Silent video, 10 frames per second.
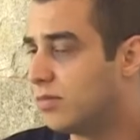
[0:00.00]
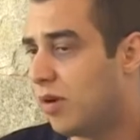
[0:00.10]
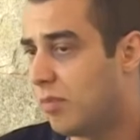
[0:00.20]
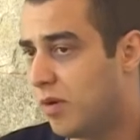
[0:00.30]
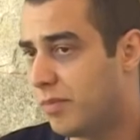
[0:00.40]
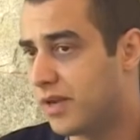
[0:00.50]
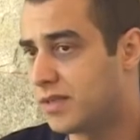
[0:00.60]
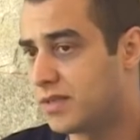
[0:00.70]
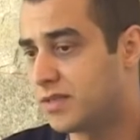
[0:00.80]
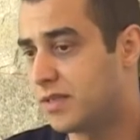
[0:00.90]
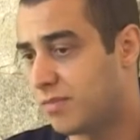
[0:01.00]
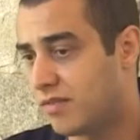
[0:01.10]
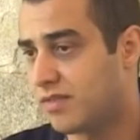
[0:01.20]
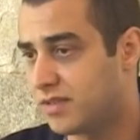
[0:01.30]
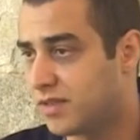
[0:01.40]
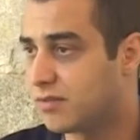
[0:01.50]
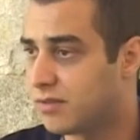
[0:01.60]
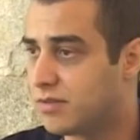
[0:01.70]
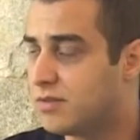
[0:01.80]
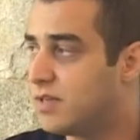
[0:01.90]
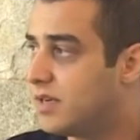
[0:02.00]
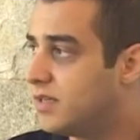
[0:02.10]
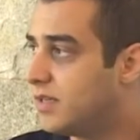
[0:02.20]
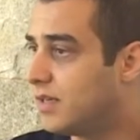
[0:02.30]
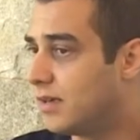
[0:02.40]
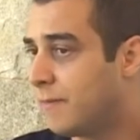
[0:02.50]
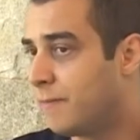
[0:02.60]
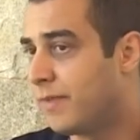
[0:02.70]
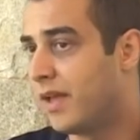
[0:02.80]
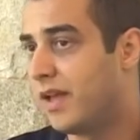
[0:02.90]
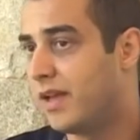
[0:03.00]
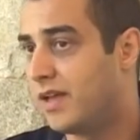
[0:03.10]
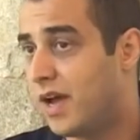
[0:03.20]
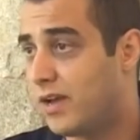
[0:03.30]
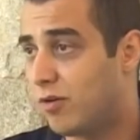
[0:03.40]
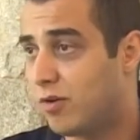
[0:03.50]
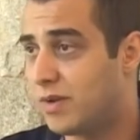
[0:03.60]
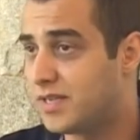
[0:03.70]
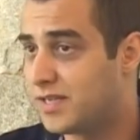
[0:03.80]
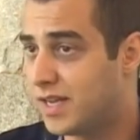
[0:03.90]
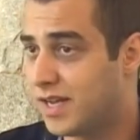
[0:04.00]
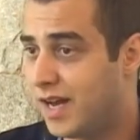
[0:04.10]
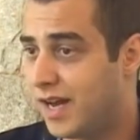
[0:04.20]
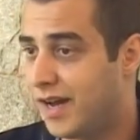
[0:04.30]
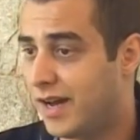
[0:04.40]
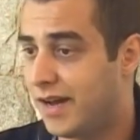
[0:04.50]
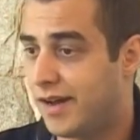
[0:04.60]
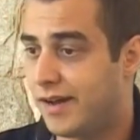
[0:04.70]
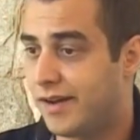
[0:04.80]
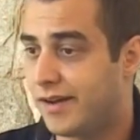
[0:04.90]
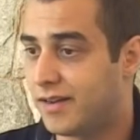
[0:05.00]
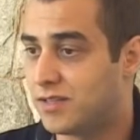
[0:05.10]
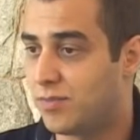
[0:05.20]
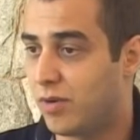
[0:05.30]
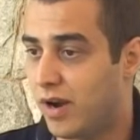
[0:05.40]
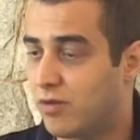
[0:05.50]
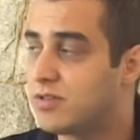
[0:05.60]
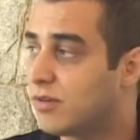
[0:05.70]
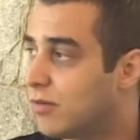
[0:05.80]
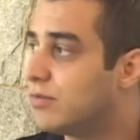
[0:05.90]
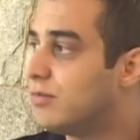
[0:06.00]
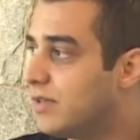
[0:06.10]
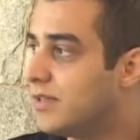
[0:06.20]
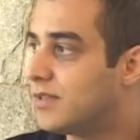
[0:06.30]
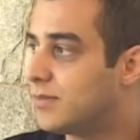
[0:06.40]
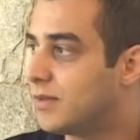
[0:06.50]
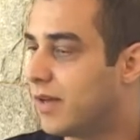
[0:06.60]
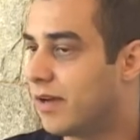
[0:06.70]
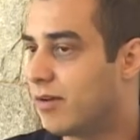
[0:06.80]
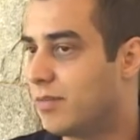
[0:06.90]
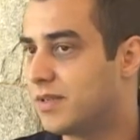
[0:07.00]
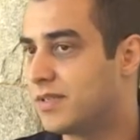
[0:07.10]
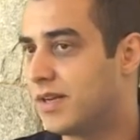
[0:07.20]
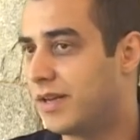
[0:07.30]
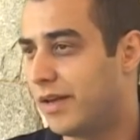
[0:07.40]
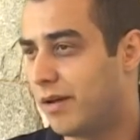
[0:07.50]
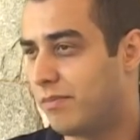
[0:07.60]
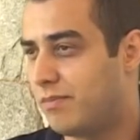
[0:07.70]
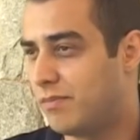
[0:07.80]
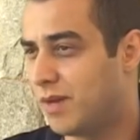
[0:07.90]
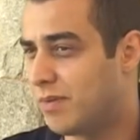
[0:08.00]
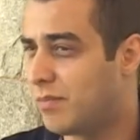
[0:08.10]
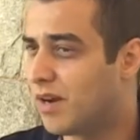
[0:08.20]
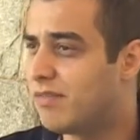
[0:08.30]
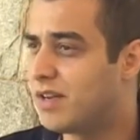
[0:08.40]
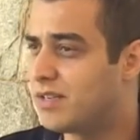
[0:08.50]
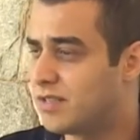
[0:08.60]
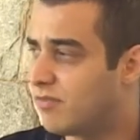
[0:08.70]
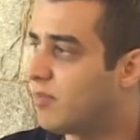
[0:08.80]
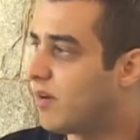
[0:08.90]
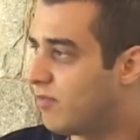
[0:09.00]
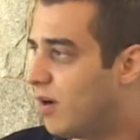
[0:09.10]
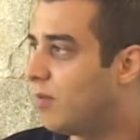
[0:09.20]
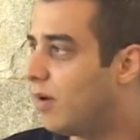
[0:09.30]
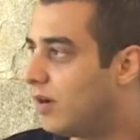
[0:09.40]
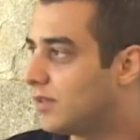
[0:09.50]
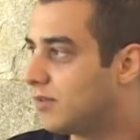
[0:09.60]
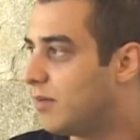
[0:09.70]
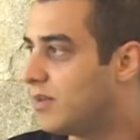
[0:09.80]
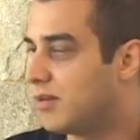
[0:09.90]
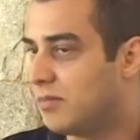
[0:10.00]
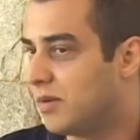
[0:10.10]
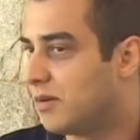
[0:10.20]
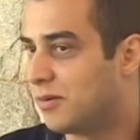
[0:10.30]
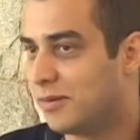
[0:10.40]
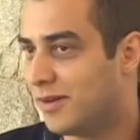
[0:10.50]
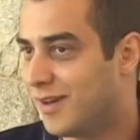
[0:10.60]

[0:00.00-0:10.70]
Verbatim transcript: normalmente, assim, para fazer as coisas do dia a dia. E aí eu comecei a explorar o cicloturismo, né? Uhum. Comecei a minha primeira viagemzinha foi para Formosa, um amigo meu